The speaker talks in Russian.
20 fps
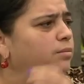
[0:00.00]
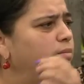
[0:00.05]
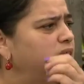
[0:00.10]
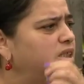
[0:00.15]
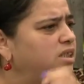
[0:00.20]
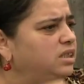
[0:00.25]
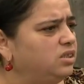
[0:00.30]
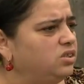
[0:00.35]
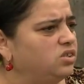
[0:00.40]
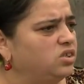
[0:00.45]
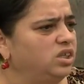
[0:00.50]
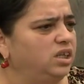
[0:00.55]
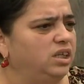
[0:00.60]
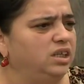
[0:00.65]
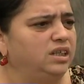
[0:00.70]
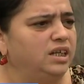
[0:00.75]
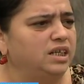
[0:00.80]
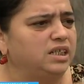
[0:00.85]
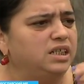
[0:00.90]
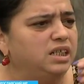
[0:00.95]
Мы здесь
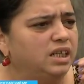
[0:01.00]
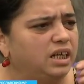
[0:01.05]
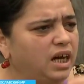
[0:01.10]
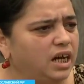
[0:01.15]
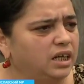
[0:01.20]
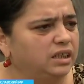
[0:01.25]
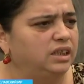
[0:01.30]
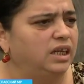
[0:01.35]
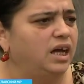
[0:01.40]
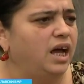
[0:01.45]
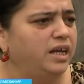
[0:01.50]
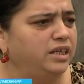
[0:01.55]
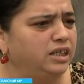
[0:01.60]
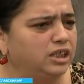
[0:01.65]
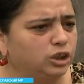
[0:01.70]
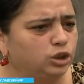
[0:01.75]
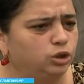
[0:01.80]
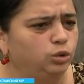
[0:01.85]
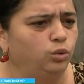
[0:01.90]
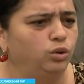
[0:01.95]
жили, нас никогда
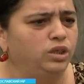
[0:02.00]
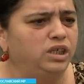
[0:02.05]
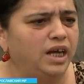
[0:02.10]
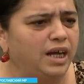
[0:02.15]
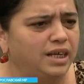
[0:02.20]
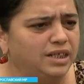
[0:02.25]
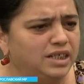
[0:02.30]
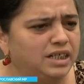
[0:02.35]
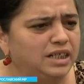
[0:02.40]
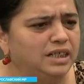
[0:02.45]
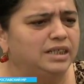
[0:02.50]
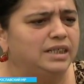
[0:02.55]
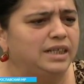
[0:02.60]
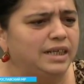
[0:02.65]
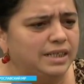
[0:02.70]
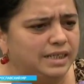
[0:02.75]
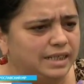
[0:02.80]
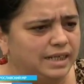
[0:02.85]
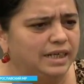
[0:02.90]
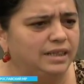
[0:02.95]
никто, ни один
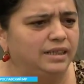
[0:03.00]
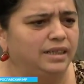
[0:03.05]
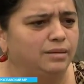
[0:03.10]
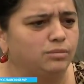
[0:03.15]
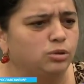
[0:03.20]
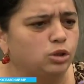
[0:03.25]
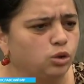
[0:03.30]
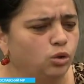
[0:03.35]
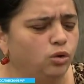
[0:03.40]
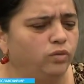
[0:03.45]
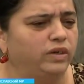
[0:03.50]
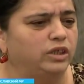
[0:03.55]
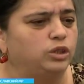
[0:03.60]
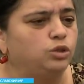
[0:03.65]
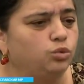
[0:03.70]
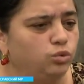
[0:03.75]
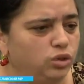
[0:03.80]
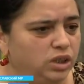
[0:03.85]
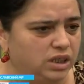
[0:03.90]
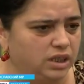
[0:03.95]
сосед нам слово
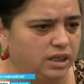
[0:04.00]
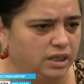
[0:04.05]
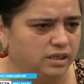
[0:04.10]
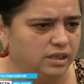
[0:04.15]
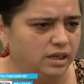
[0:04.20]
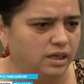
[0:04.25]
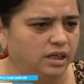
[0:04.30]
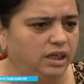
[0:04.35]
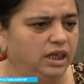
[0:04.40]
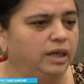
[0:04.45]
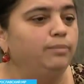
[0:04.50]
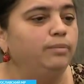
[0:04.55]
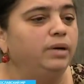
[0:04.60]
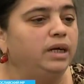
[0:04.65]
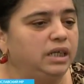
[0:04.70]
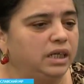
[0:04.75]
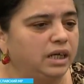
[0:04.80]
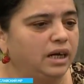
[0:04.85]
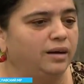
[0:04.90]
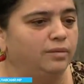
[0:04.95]
«тю» не сказал. И
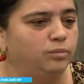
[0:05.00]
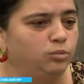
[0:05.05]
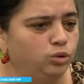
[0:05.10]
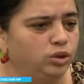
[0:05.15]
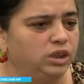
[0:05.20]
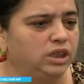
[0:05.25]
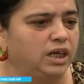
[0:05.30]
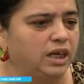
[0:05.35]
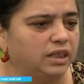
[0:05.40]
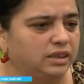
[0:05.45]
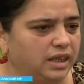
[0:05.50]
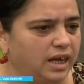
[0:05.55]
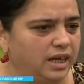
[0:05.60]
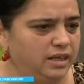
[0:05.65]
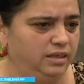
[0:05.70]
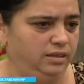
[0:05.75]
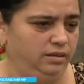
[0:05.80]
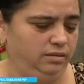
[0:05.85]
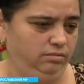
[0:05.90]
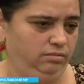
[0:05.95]
мы никому никогда
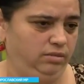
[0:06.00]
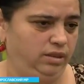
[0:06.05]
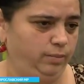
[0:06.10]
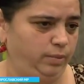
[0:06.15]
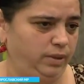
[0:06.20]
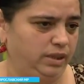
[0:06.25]
не, не